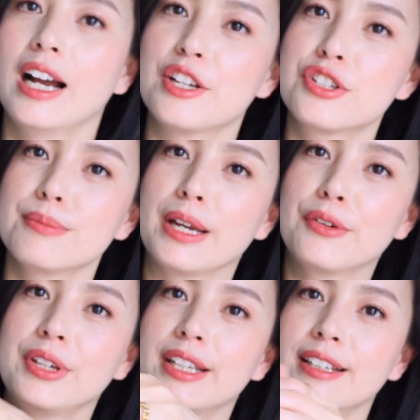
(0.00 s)
还是蛮
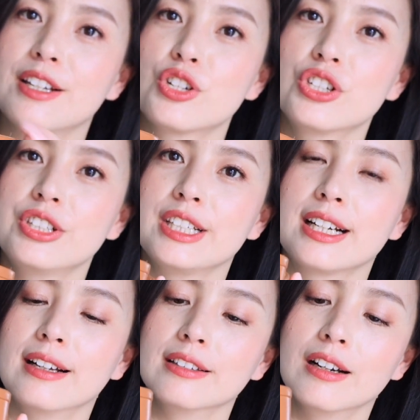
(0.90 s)
有一点点设计
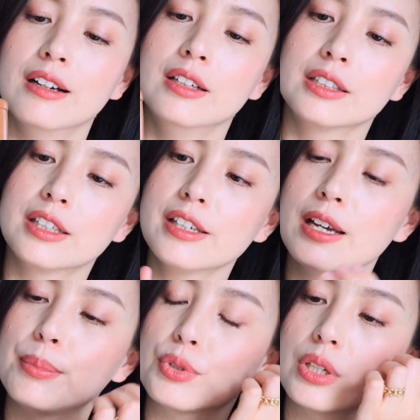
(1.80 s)
感的。跟
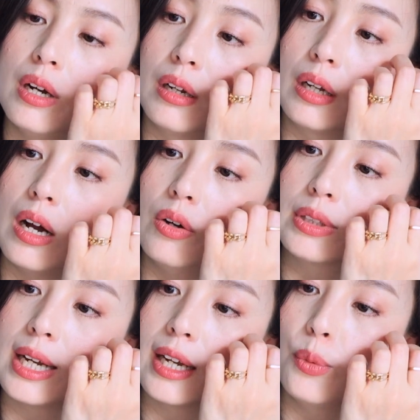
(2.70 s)
也不是很高，
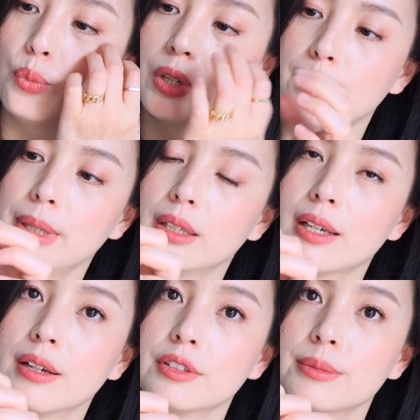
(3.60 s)
大概5厘米的
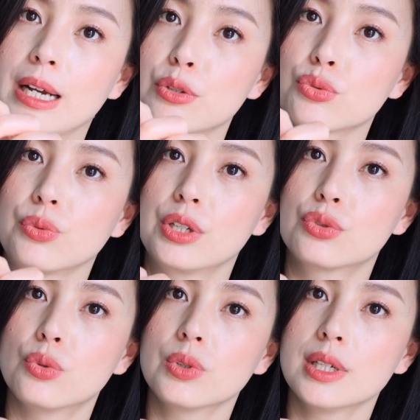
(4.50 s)
样子吧，属于
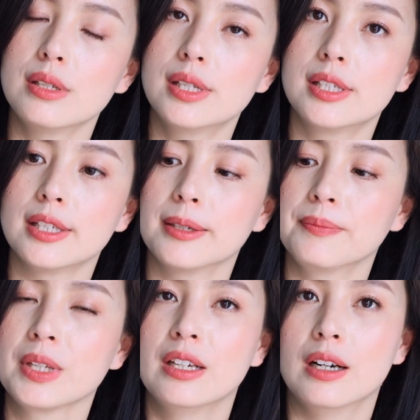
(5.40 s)
中跟鞋。
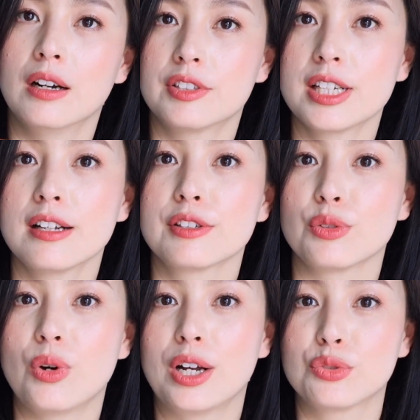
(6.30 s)
这样子
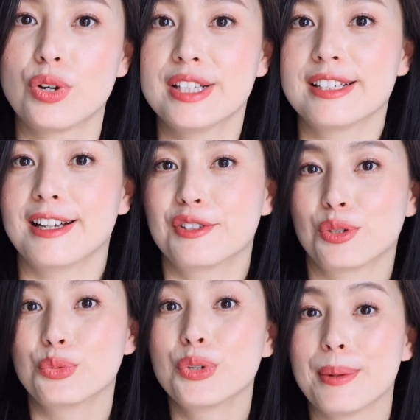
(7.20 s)
的话，穿起来
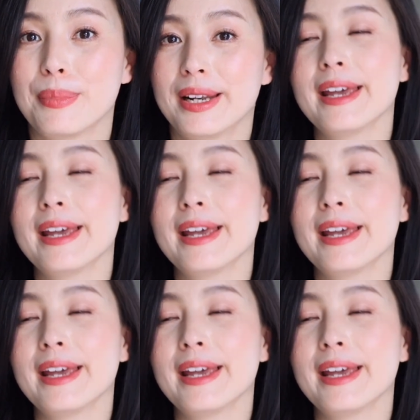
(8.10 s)
走路也不